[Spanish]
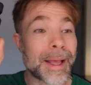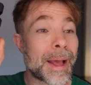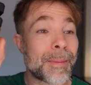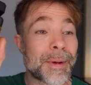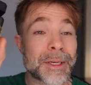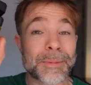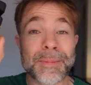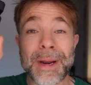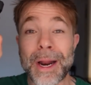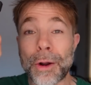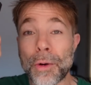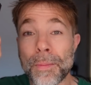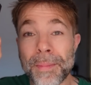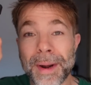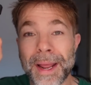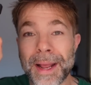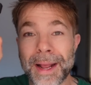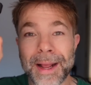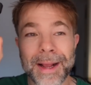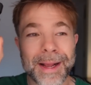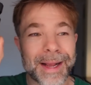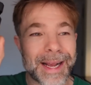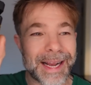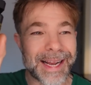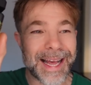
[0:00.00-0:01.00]
y además me la
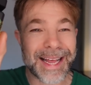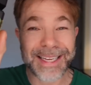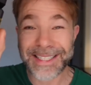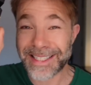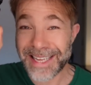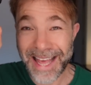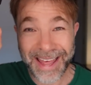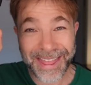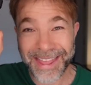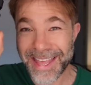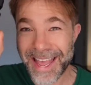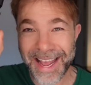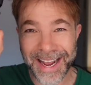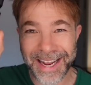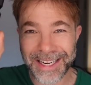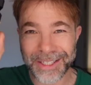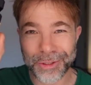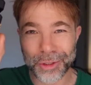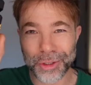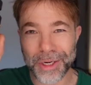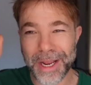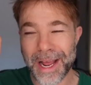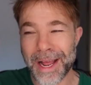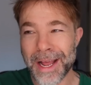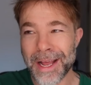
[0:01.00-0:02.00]
compré hacia
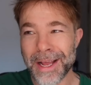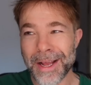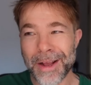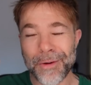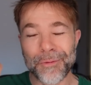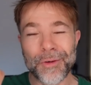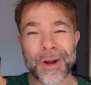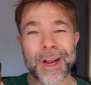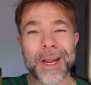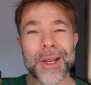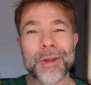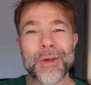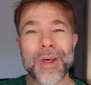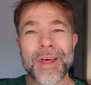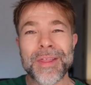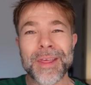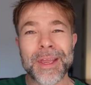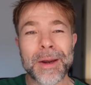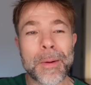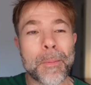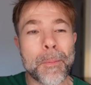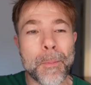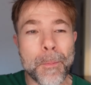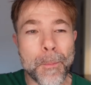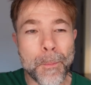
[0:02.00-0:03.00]
ciegas, o sea, fue aquello de
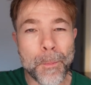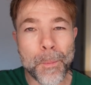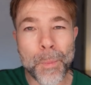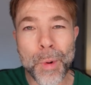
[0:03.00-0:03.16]
decir,